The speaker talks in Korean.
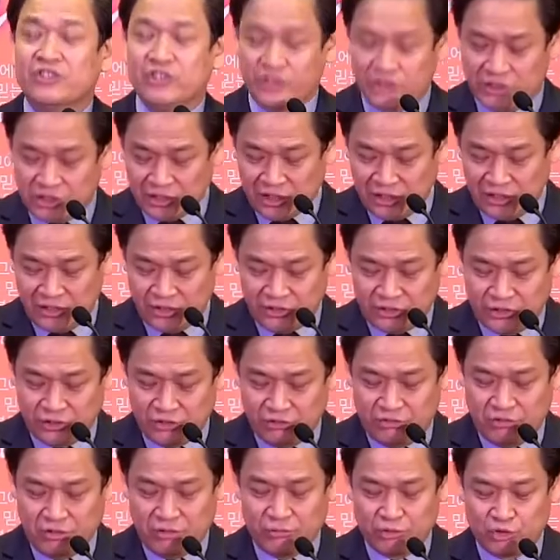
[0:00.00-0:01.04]
신앙이 되시길
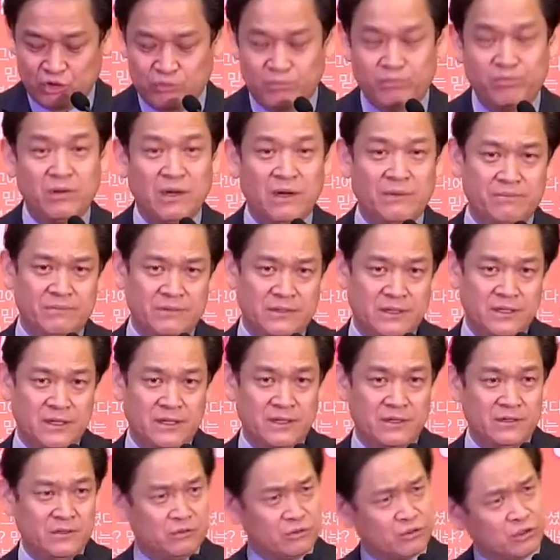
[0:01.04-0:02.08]
주님으로 축복합니다.
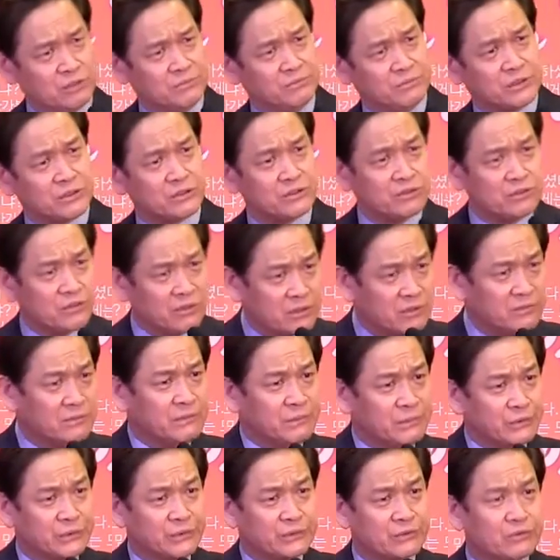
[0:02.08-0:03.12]
주님께서 여러분을
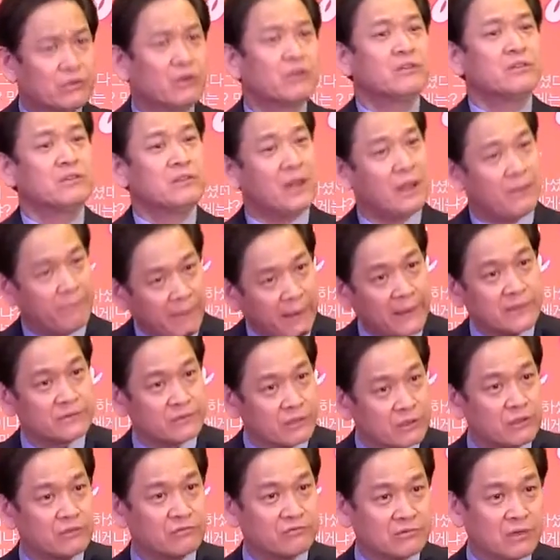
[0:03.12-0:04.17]
보시고 너는 내
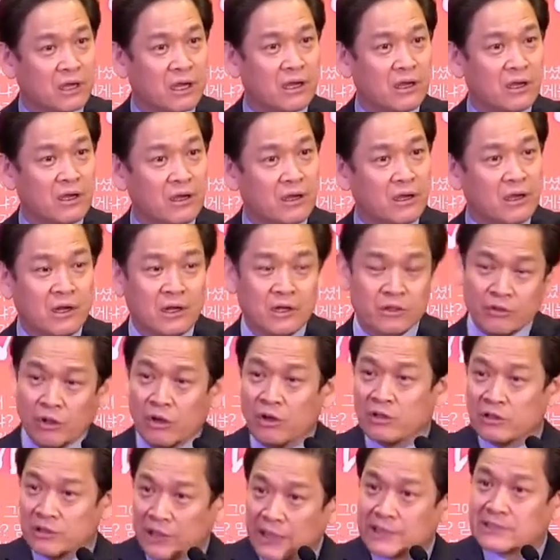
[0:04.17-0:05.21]
백성이구나.
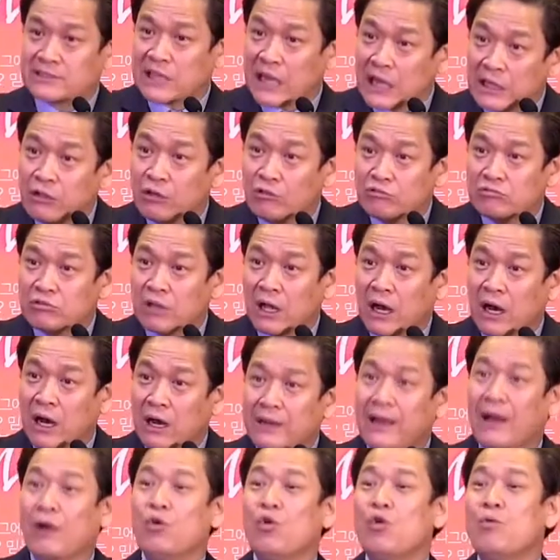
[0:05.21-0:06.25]
너는 내 자녀구나
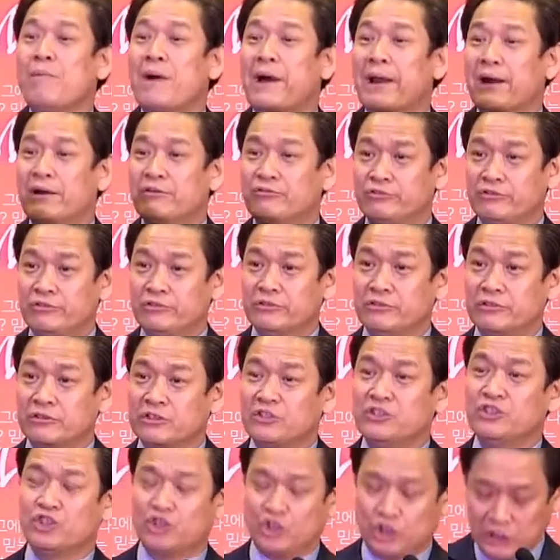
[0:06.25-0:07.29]
라고 말할 수 있는
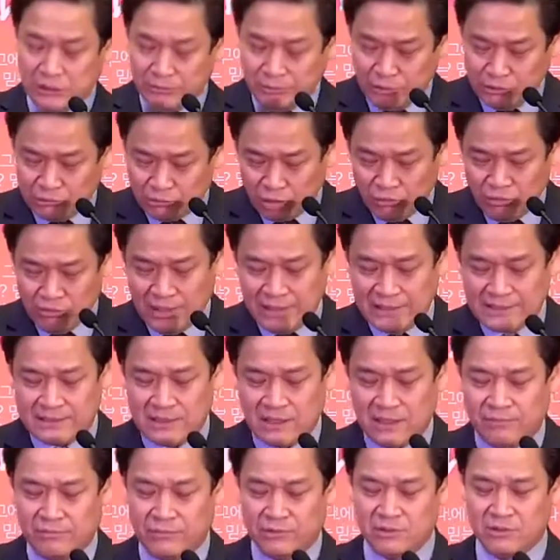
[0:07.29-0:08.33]
그 시험을 통과한
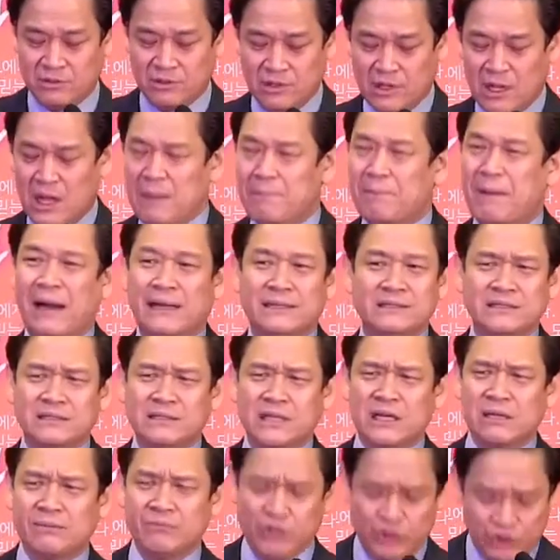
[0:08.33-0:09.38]
사람들 많은
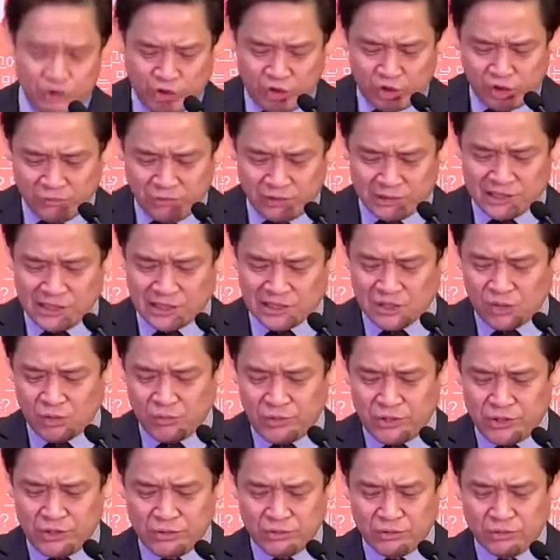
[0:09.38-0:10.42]
사람들이 시험이
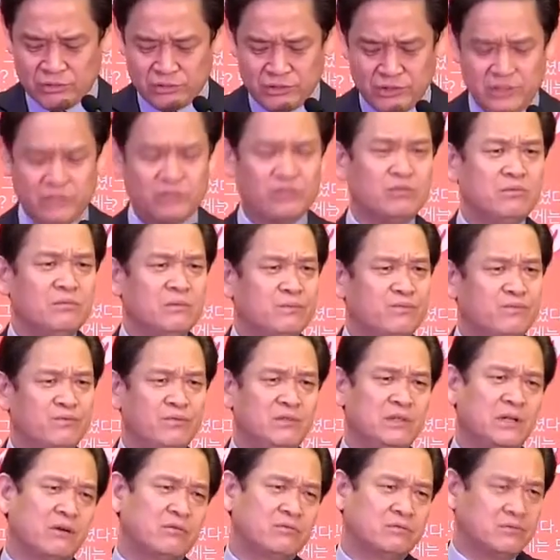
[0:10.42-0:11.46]
찾아오면요 예수님을
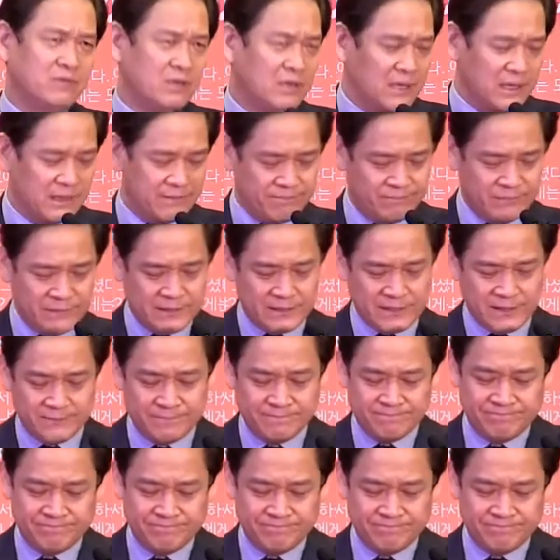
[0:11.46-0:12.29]
부인하고 떠나갑니다